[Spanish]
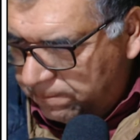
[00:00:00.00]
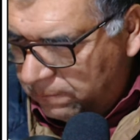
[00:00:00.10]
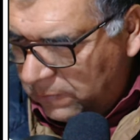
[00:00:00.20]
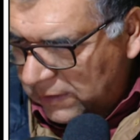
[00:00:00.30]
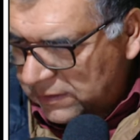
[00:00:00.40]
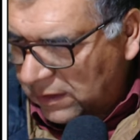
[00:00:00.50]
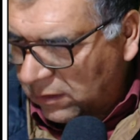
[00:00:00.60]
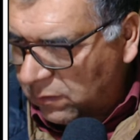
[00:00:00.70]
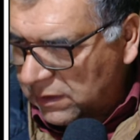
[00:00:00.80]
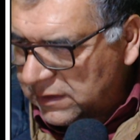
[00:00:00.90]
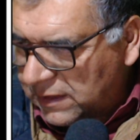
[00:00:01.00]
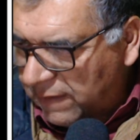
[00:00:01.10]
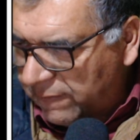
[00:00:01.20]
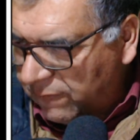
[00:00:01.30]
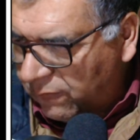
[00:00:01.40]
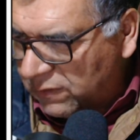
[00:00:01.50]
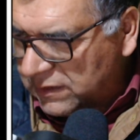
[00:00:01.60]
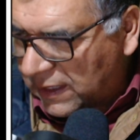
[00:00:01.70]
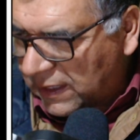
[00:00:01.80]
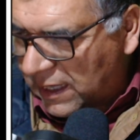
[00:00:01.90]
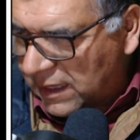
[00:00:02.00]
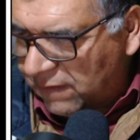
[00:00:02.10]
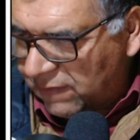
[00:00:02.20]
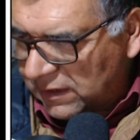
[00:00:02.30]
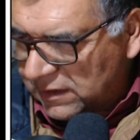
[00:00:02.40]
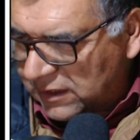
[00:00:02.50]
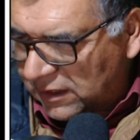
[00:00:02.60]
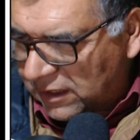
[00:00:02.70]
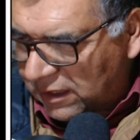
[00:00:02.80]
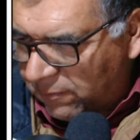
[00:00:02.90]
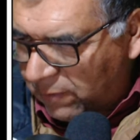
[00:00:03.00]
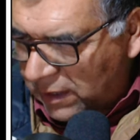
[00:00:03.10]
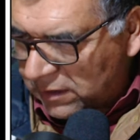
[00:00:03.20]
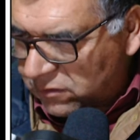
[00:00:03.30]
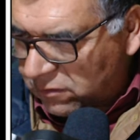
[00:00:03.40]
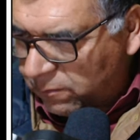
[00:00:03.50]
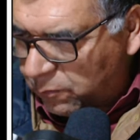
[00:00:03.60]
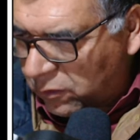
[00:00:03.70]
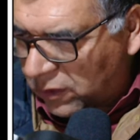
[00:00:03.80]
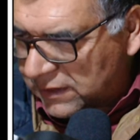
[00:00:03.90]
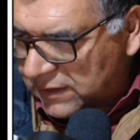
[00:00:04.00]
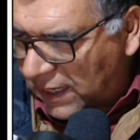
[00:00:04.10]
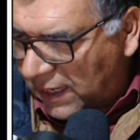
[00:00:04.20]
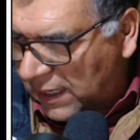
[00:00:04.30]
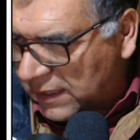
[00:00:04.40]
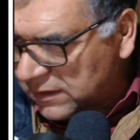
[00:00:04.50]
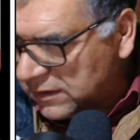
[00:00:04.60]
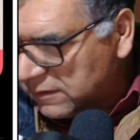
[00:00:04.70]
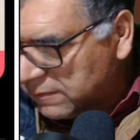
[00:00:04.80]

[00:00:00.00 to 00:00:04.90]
Esta encuesta fue sacada el 27 de marzo por las Eras.